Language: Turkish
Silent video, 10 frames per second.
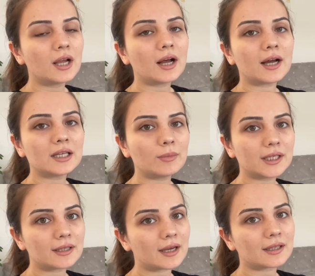Anneme
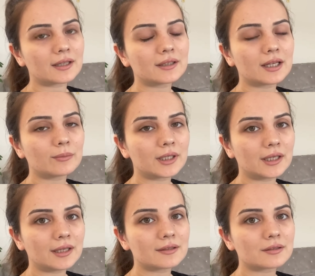giderken de
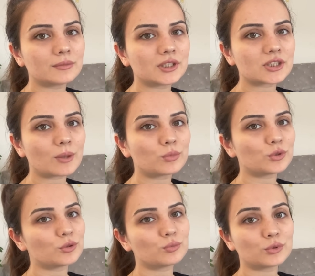kameraya getirmeyeceğim.
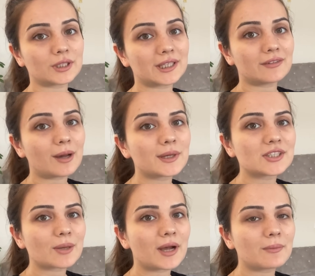Bugün bununla devam
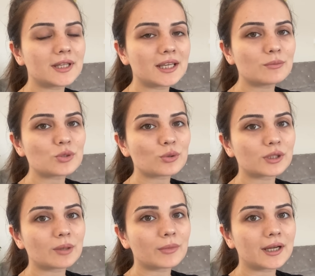edeceğim. Hem denemiş
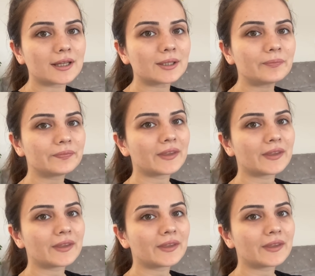olayım bakalım.